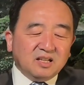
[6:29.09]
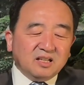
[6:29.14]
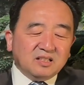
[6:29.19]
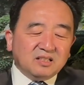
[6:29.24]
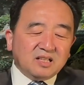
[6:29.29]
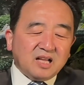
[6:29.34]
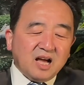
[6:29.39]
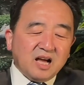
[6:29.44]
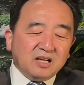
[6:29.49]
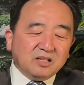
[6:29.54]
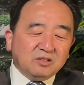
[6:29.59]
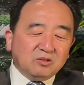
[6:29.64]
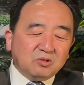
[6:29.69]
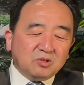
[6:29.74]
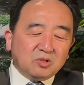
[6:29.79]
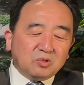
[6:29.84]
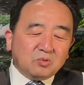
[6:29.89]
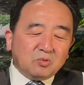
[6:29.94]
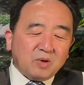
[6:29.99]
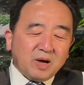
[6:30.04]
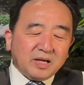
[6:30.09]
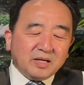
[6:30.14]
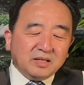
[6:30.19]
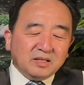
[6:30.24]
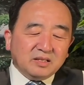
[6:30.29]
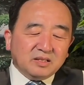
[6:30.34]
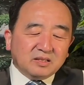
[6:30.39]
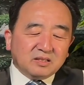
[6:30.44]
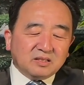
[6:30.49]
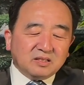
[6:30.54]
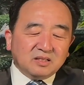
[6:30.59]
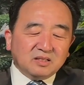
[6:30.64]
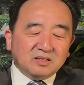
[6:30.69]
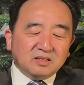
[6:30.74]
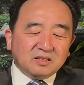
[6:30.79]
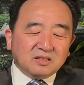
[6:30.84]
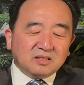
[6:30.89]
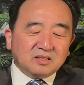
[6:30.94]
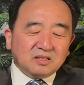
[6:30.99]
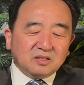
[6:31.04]
那有人怀疑可
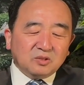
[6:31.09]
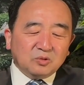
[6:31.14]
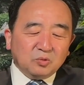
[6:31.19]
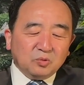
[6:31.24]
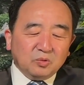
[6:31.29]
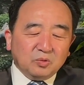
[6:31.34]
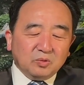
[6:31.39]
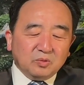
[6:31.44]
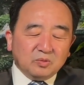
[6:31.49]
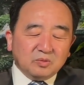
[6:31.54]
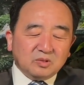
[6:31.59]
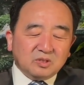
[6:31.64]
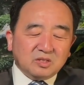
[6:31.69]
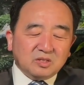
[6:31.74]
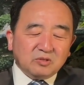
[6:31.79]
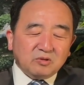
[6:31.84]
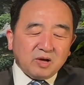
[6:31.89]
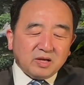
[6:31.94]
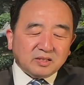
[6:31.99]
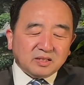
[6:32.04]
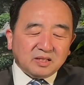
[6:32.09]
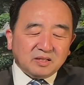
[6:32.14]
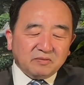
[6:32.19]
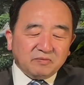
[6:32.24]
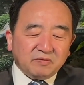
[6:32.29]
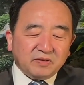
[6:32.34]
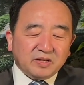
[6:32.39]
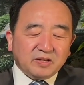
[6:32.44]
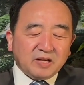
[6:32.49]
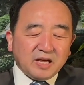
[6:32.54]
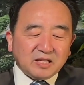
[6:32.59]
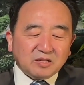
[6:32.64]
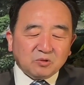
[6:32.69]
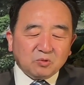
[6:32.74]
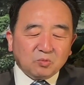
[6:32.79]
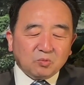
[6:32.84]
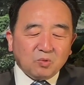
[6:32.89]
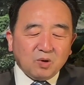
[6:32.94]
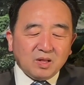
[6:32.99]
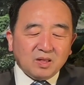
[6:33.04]
能是与支原体肺炎有
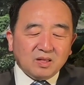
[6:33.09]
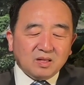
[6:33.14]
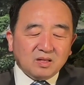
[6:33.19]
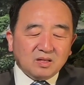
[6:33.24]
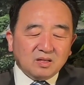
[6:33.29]
关，